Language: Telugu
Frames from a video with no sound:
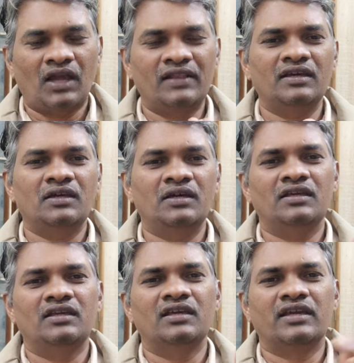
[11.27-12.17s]
అదే
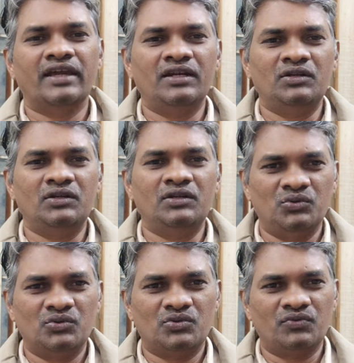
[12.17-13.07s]
ఈ కెంటు
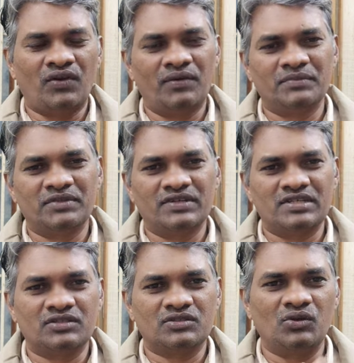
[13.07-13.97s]
ట్వెల్వ్
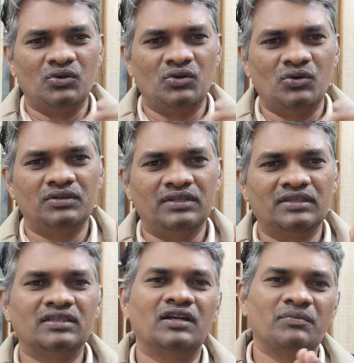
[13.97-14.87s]
అబ్జర్వేషన్స్లో ఈ
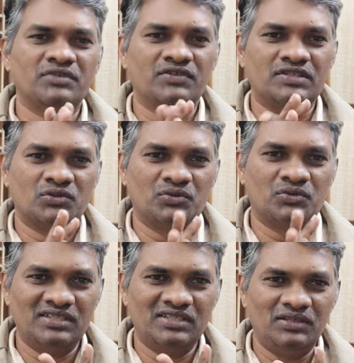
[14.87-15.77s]
థర్డ్ అబ్జర్వేషన్
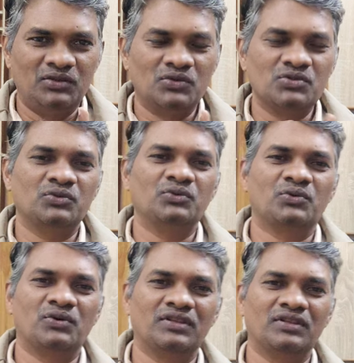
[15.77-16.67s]
గురించి ఈరోజు
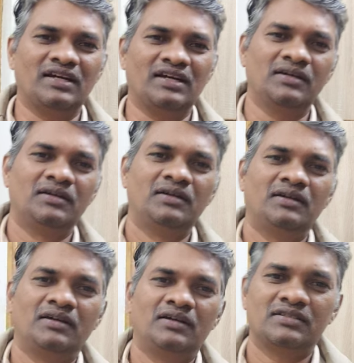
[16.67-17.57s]
కొంత
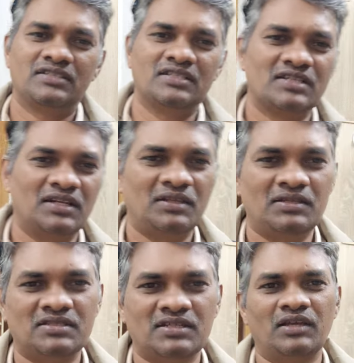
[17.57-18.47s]
చర్చ
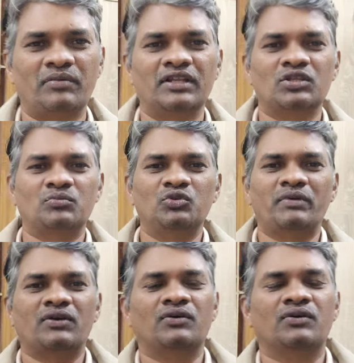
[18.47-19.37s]
అనేది చేద్దామండి
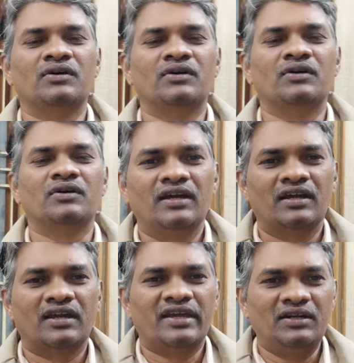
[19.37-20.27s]
ఇంతకుముందు మనం
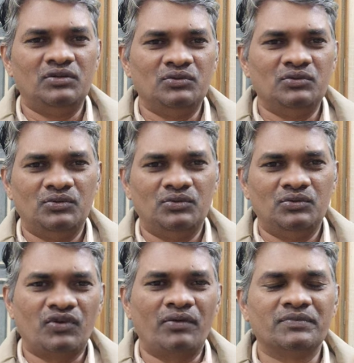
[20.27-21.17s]
కెంటు
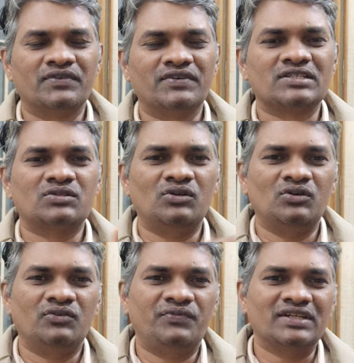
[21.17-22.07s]
ట్వెల్వ్
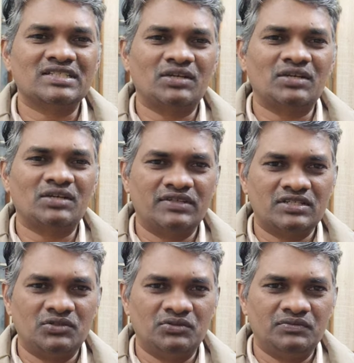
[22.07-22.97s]
అబ్జర్వేషన్స్లో ఫస్ట్
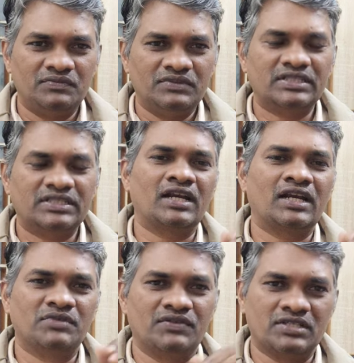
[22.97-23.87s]
అబ్జర్వేషను
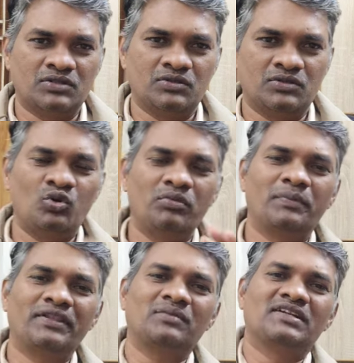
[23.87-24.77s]
సెకండ్ అబ్జర్వేషను
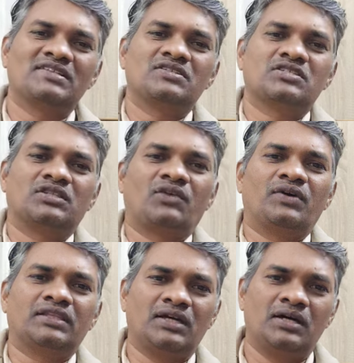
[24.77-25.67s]
హోమియోపతి మెడిసిన్ ఇచ్చిన
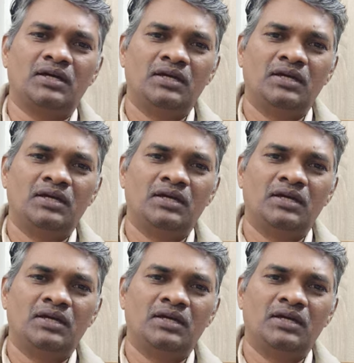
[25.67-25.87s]
తర్వాత